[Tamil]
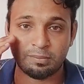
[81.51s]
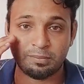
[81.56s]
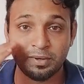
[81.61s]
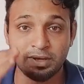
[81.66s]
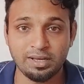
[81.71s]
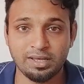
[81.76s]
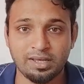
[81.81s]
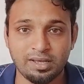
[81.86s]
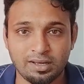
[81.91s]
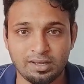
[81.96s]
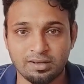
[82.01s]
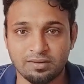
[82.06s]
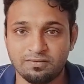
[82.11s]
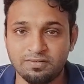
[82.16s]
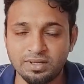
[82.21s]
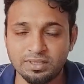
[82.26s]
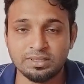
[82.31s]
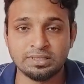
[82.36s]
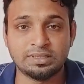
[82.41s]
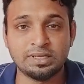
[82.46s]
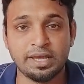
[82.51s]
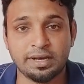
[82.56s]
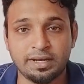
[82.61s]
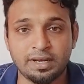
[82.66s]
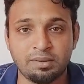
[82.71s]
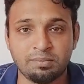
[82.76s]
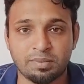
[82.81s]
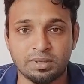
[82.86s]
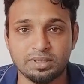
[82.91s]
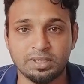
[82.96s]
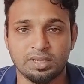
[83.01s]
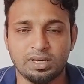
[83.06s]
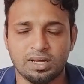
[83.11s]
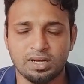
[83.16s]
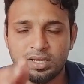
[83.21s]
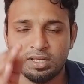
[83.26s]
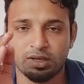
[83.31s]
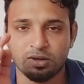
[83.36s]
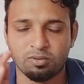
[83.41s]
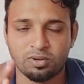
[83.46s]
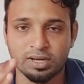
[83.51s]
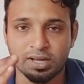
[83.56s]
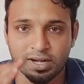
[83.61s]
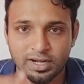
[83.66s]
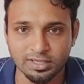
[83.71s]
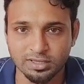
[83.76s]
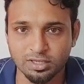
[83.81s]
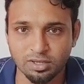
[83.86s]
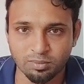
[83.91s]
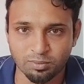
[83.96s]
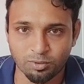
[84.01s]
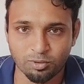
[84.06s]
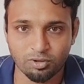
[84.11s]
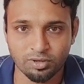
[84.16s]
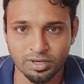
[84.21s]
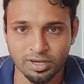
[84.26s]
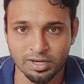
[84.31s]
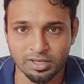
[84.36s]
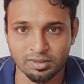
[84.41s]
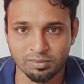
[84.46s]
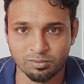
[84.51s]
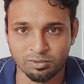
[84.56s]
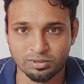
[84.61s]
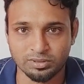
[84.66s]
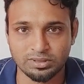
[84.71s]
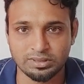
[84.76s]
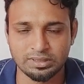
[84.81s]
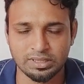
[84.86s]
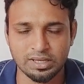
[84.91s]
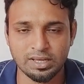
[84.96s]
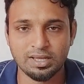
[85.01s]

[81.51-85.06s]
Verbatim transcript: பெரிய ஃபீச்சர்ஸே என்னன்னு பார்த்தீங்கன்னா நீங்கள் ஒரு இடத்துக்கு போகணும்னு நினைக்கும் போது